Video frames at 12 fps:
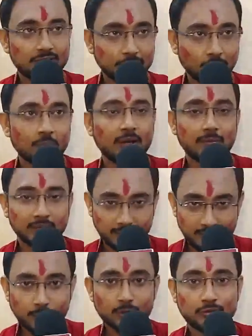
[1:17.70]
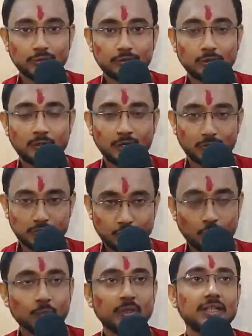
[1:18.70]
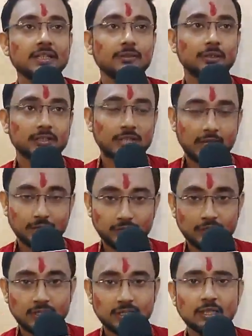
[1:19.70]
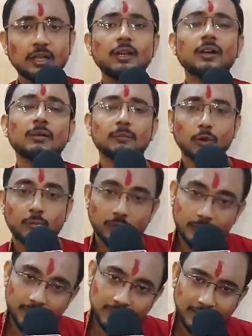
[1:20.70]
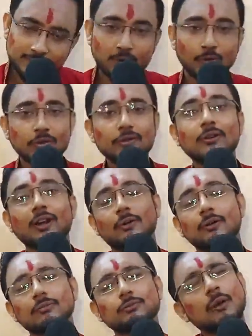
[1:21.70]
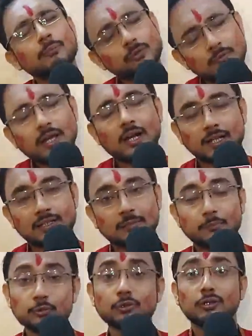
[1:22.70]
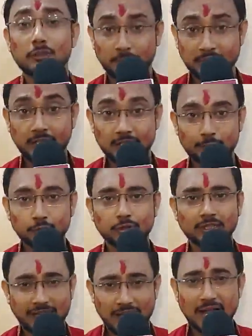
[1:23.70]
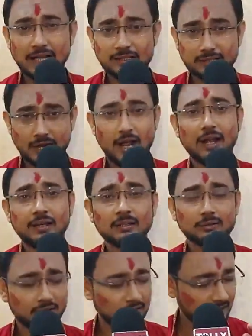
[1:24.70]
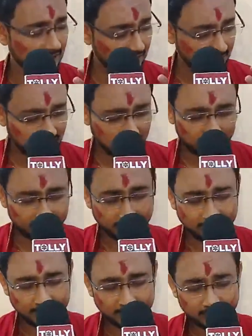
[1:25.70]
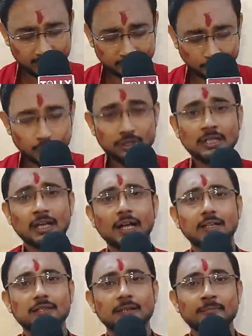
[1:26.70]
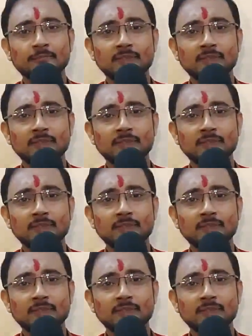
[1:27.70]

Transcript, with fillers: শ্রীতমা মানে আমার বইয়ের চরিত্র অভিনয় করছে সৌমিলি ওদিকে সায়ন্তিনী দি পুরো পরিবারটাই আমরা হই হই করে সব সময় কাটাচ্ছি পুজো তো স্পেশালি পুজোতে নাচ গান আমাদের ধুনুচি নাচ